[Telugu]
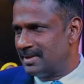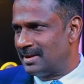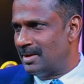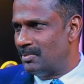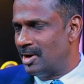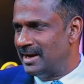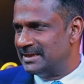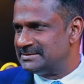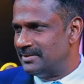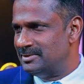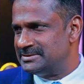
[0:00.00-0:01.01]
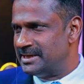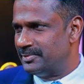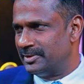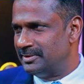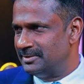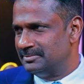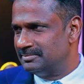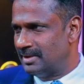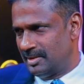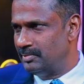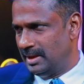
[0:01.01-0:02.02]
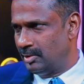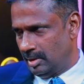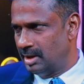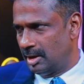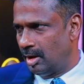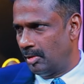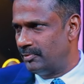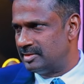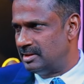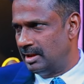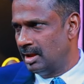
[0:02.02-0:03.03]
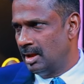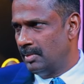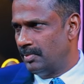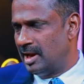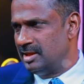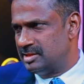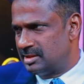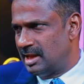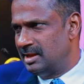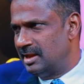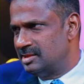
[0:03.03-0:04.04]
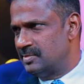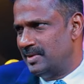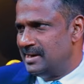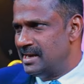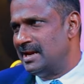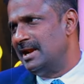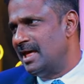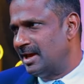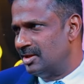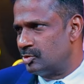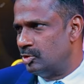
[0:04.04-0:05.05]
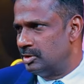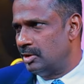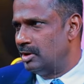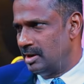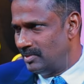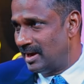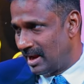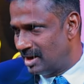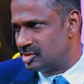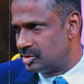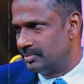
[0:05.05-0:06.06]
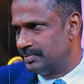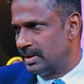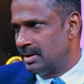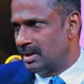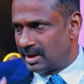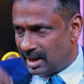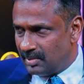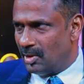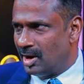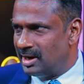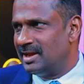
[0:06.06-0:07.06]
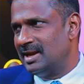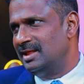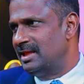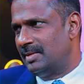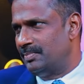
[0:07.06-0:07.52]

ఇంకా బాండ్ ఎస్టాబ్లిష్ అయిపోద్ది అది మీకు అంటే ఆబ్వియస్లీ పాలిచ్చే తల్లి దగ్గర నుంచి బెడ్ నెల లాగేసుకుంటామండి మీరు అనొచ్చు కానీ బాండింగ్ అనేది